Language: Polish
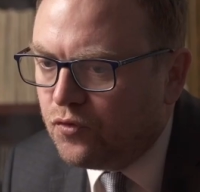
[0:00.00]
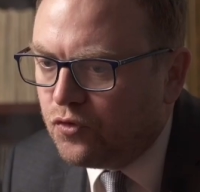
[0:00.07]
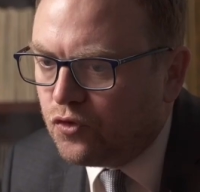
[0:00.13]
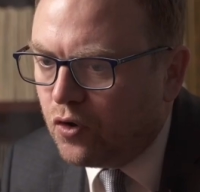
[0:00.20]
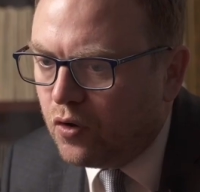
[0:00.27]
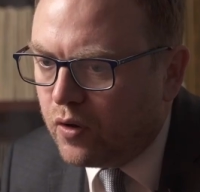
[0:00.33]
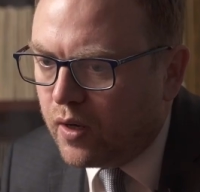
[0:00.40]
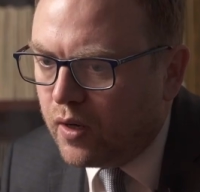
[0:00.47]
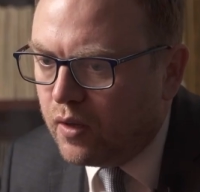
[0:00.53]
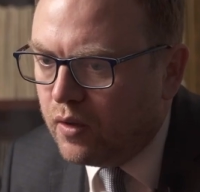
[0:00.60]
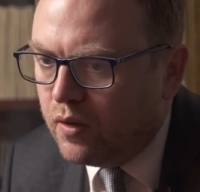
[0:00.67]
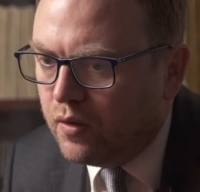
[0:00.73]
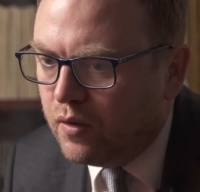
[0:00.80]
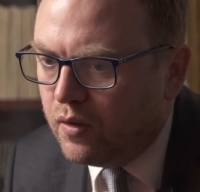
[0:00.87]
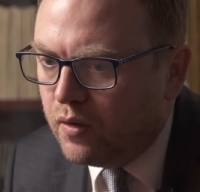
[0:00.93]

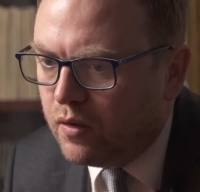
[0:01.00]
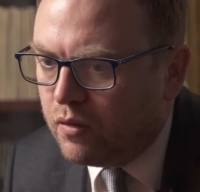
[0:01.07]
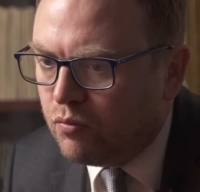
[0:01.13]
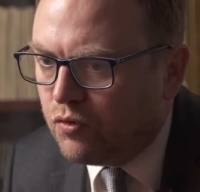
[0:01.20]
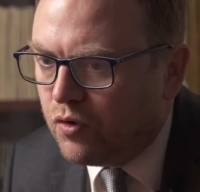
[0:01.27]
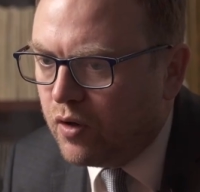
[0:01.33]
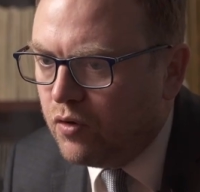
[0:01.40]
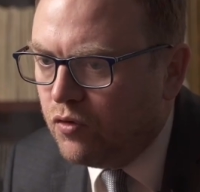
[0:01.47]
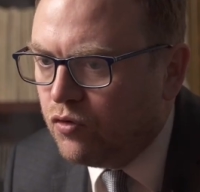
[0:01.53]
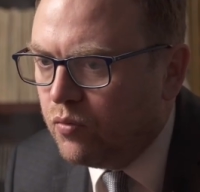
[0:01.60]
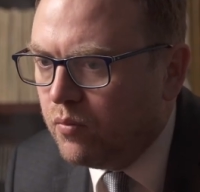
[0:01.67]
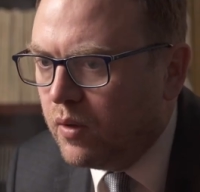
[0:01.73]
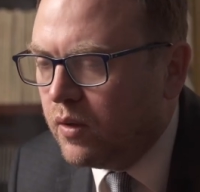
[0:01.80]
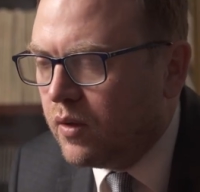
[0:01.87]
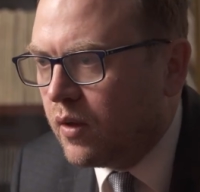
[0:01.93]
Wczoraj y,
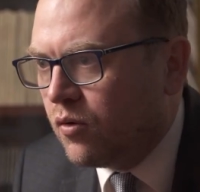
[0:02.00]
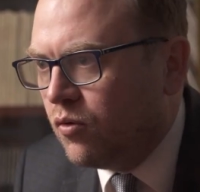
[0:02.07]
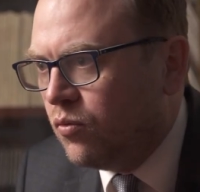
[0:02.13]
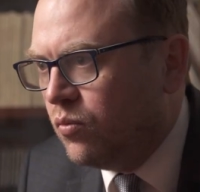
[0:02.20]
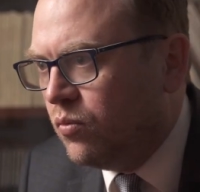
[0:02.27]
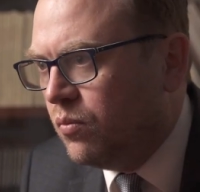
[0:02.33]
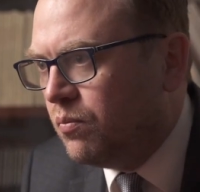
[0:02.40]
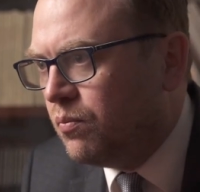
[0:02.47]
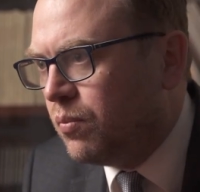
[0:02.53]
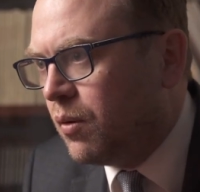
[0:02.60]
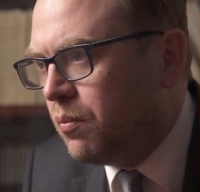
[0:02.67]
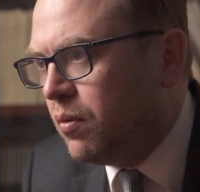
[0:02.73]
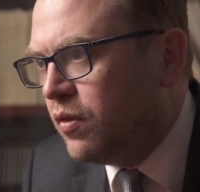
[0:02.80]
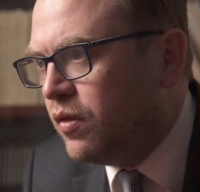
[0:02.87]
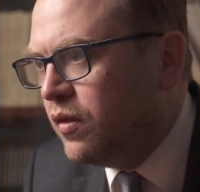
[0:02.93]
słyszeliśmy taką
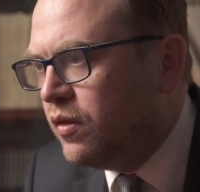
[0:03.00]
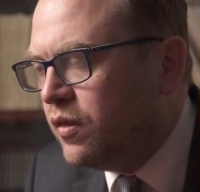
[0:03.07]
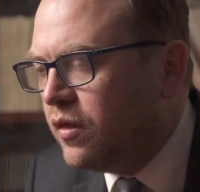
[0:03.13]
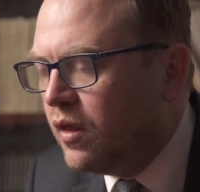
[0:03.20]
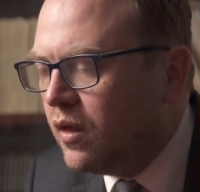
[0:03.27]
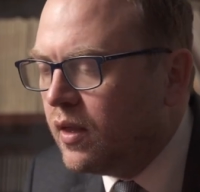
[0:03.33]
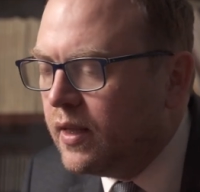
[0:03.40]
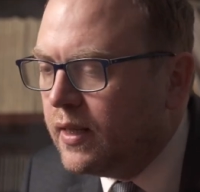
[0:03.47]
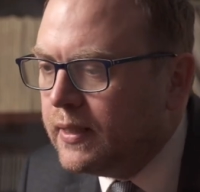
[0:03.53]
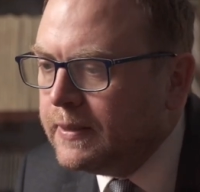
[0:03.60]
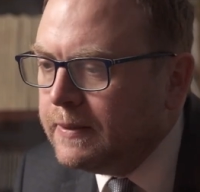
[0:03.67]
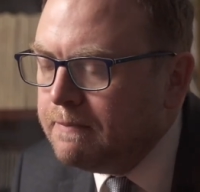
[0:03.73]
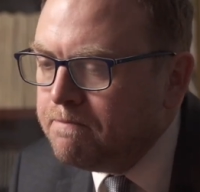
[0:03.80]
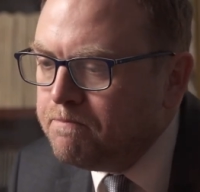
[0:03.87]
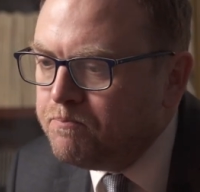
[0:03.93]
propozycję
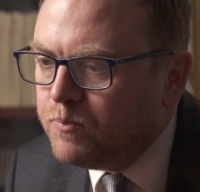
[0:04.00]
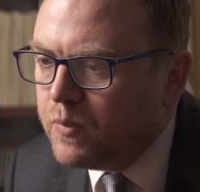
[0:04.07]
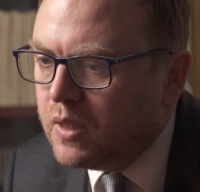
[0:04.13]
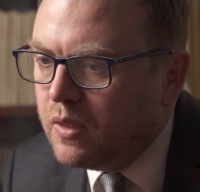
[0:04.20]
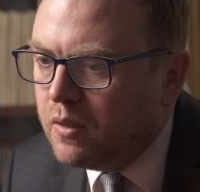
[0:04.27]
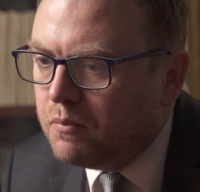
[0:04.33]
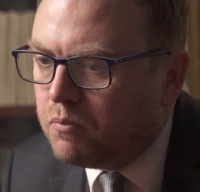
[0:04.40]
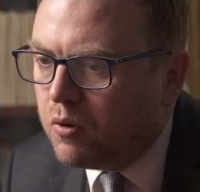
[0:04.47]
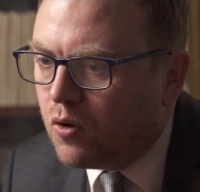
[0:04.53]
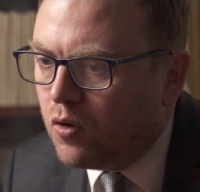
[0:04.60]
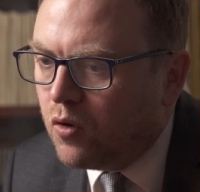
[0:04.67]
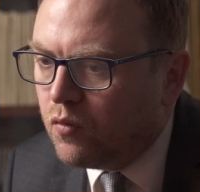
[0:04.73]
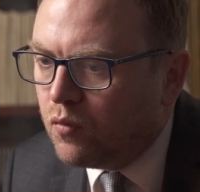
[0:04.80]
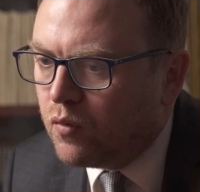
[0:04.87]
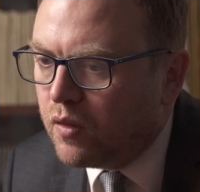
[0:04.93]
y,
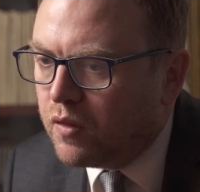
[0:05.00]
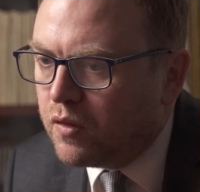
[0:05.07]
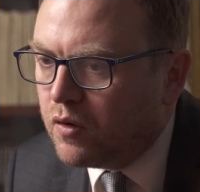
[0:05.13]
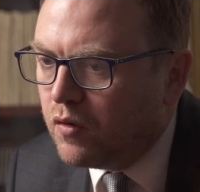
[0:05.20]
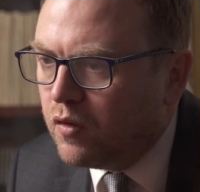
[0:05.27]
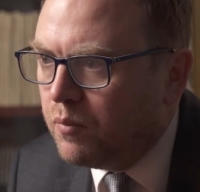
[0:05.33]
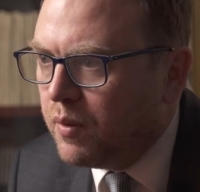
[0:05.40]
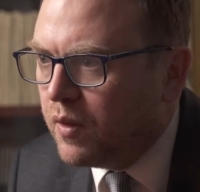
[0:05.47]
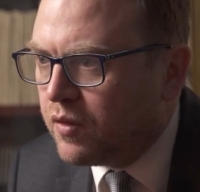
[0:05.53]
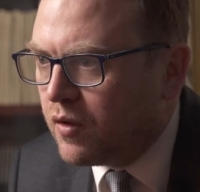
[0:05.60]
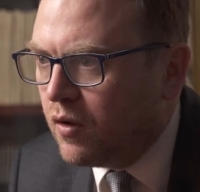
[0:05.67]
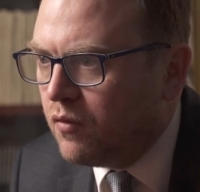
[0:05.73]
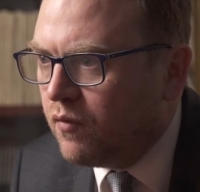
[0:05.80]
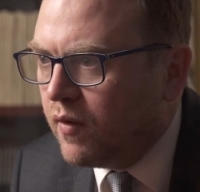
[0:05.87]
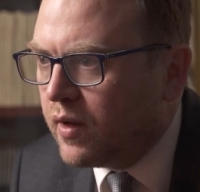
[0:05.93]
pokojową ze strony
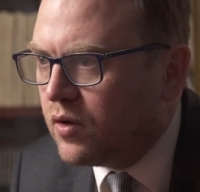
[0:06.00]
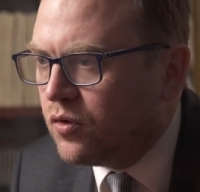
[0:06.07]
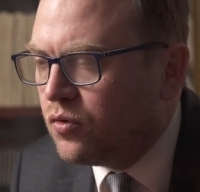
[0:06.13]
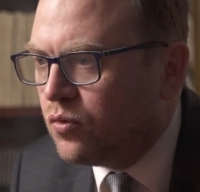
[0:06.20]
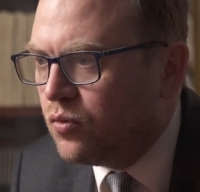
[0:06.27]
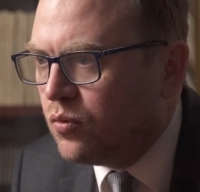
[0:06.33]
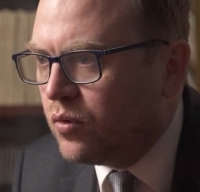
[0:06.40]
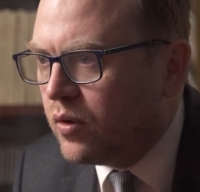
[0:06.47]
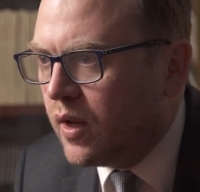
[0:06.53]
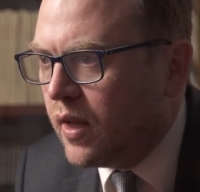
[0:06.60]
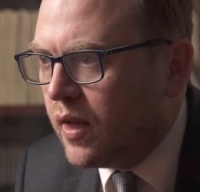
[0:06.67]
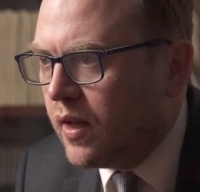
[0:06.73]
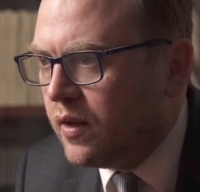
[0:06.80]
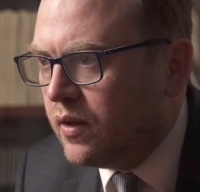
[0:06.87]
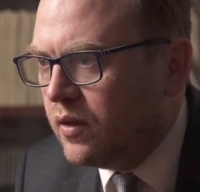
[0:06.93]
Pieskowa,
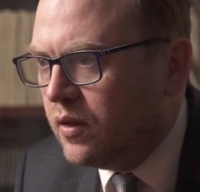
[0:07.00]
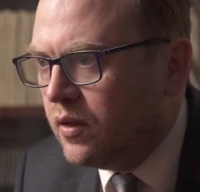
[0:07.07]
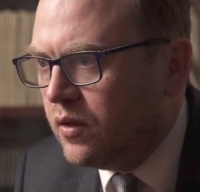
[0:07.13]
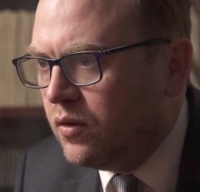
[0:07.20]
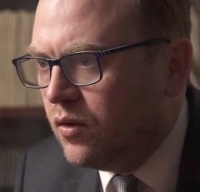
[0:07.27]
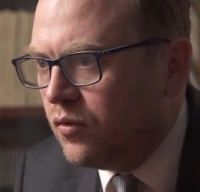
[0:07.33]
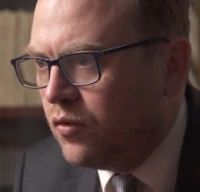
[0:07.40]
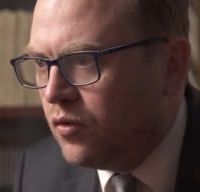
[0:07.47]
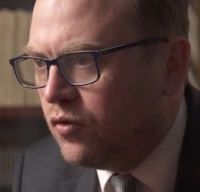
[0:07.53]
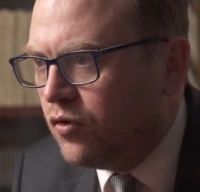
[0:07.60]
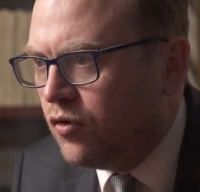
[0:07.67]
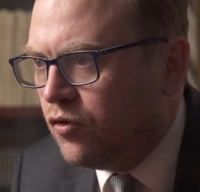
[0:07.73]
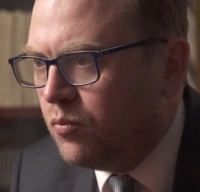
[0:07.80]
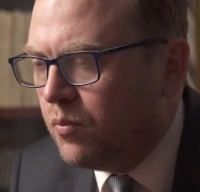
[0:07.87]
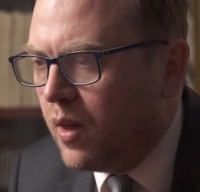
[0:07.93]
która y,
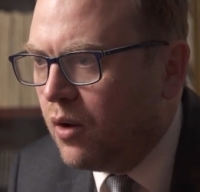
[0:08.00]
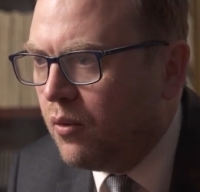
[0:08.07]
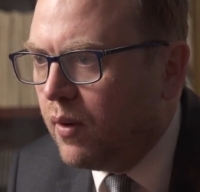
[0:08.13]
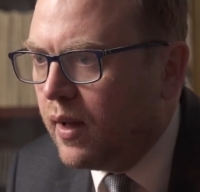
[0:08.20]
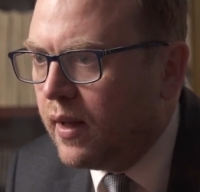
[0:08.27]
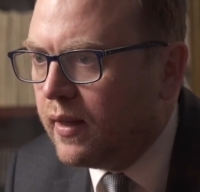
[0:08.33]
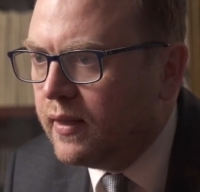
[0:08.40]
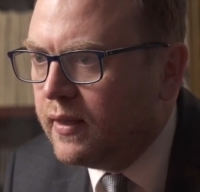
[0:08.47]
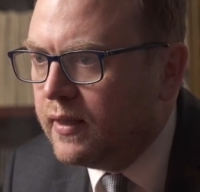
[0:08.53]
dotyczyć miała